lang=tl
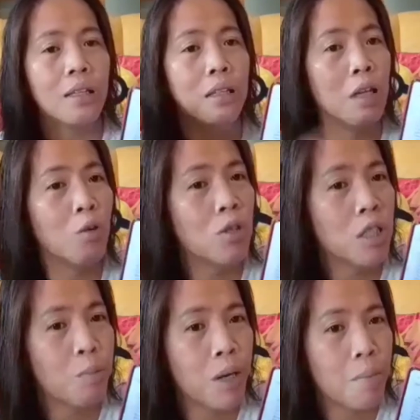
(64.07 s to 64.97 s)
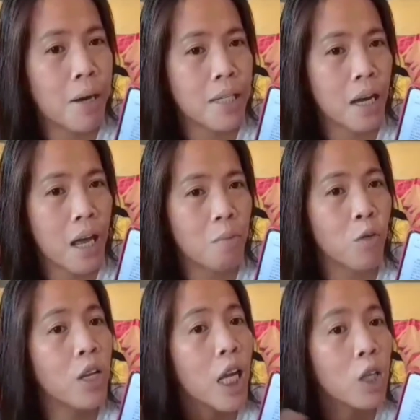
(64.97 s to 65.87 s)
at hindi ko rin siya pinabasa kaya mo,
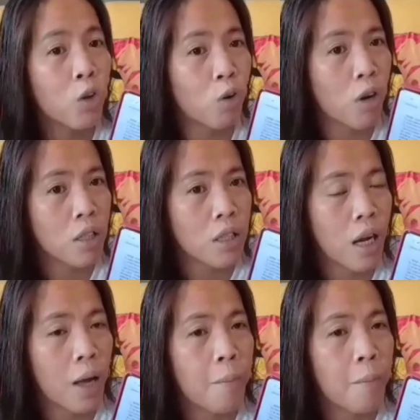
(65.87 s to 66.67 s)
inignore ko lang siya.